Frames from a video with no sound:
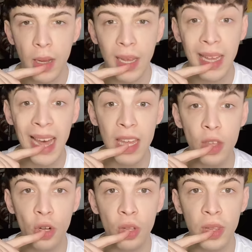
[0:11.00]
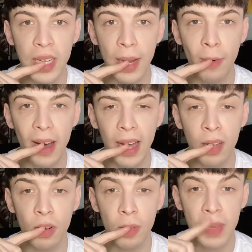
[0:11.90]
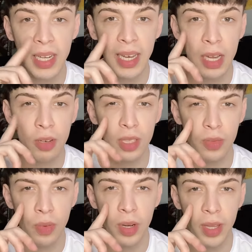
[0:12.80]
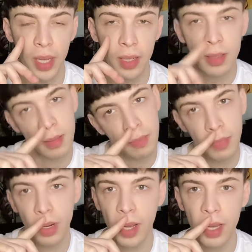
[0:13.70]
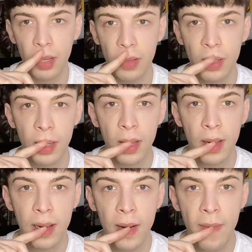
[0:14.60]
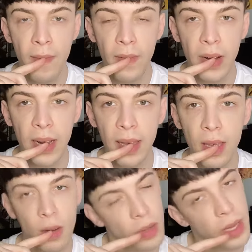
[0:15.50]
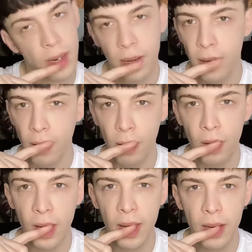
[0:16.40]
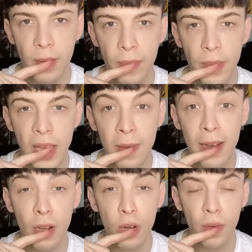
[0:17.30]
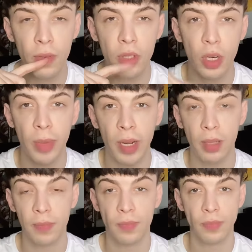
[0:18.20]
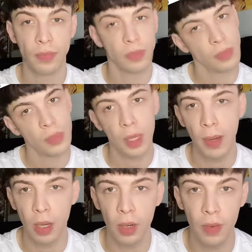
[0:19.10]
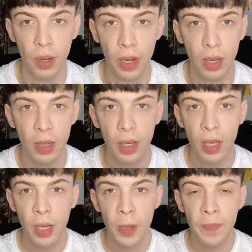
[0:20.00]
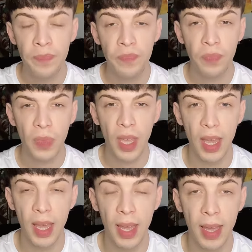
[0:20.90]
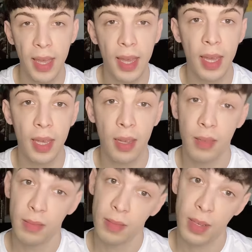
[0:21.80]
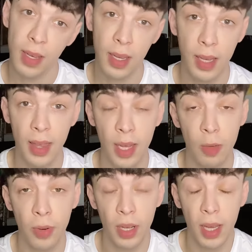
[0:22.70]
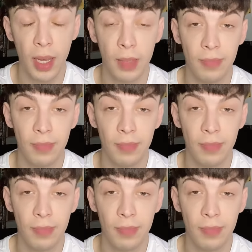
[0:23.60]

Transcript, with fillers: Kaido contra Oa Hancock. Mira que Hancock es fuerte, pero Kaido. Frankie Roger. Roger. Ivankov Chopper. Ivankov, yo creo. Eh, Kizaru porque...